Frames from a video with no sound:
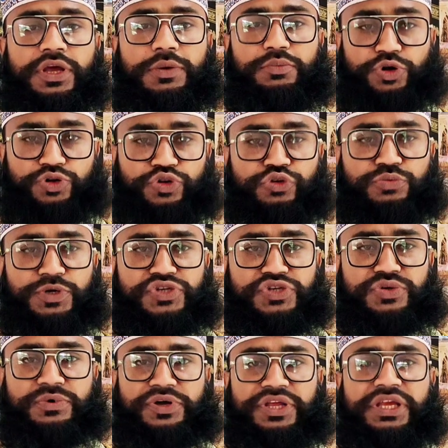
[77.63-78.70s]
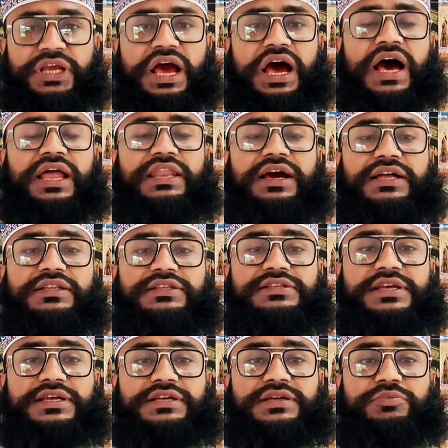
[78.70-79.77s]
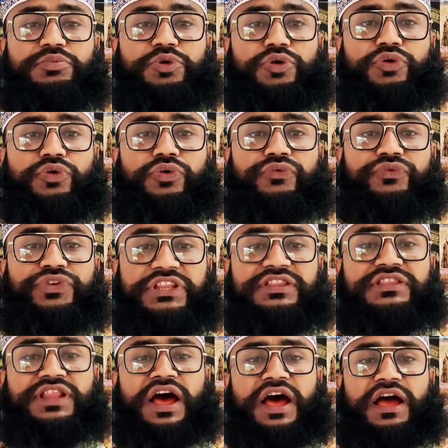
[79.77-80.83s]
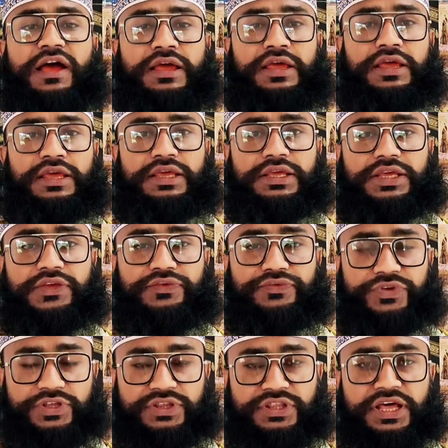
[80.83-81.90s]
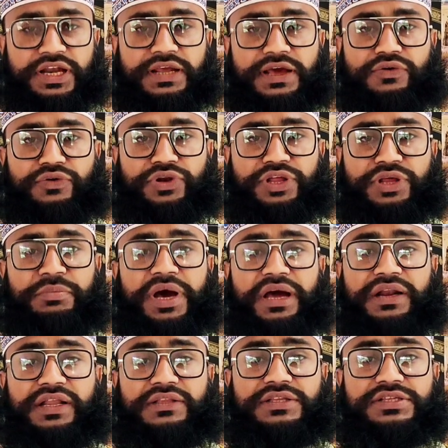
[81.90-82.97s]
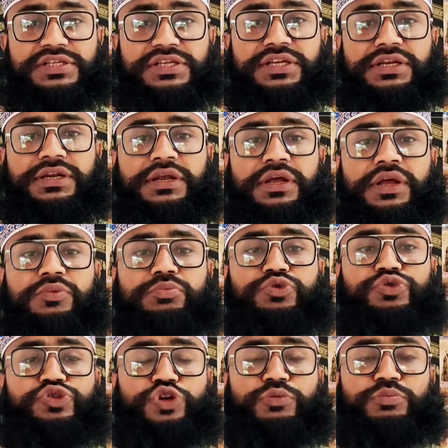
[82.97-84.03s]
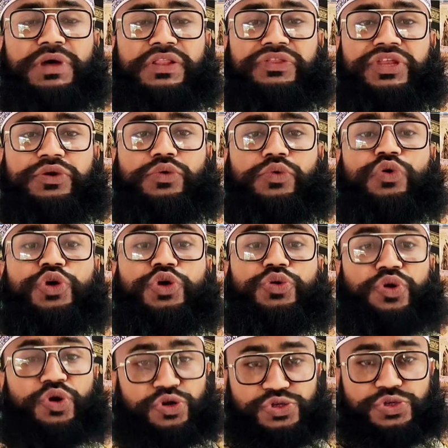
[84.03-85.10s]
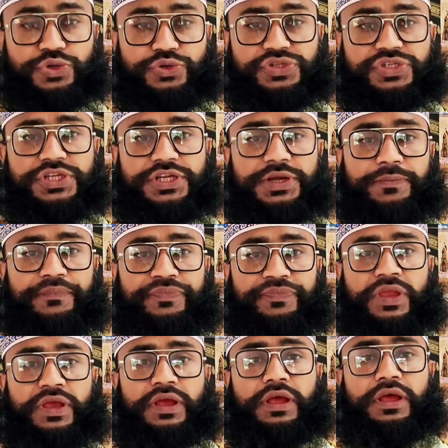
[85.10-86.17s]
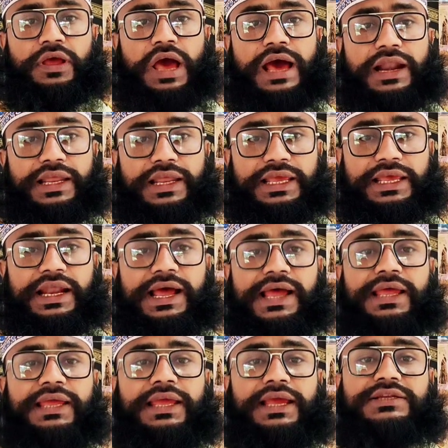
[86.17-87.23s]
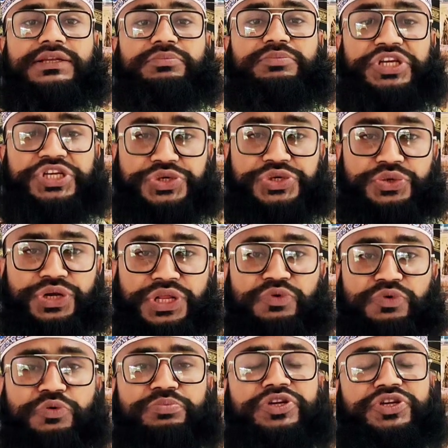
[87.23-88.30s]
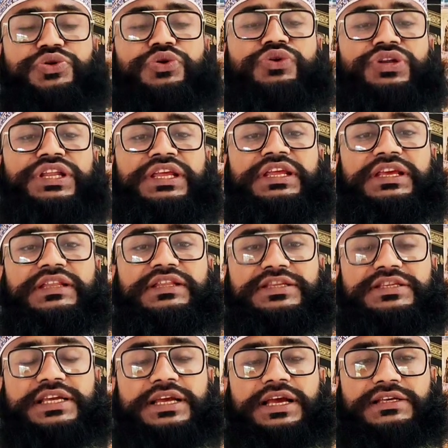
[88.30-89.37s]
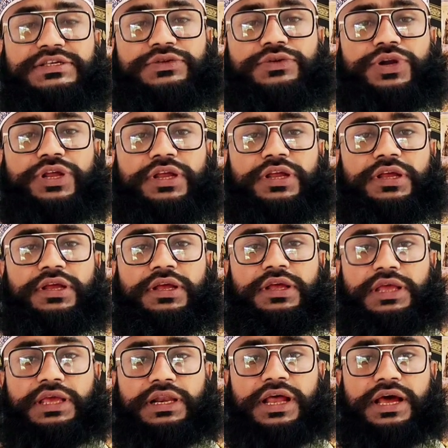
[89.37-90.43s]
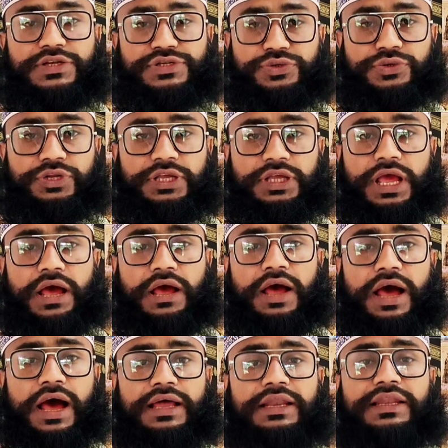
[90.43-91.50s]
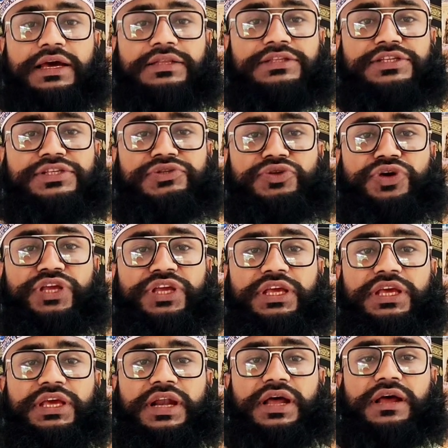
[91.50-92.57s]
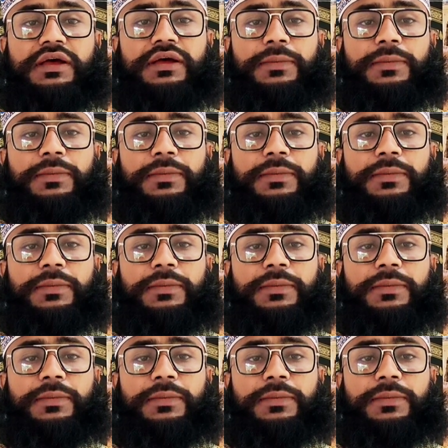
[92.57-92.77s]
বর্তমান সময়ে আহলে হাদিস একটা বড় ফিতনা এই ফিতনার কারণে বাংলাদেশের মুসলমানদের ঐক্য নষ্ট হচ্ছে আর এরা একটা ভীষণ এবং মিশন নিয়ে এদেশে কাজ করে এরা আসলে আহলে হাদিস নয় এরা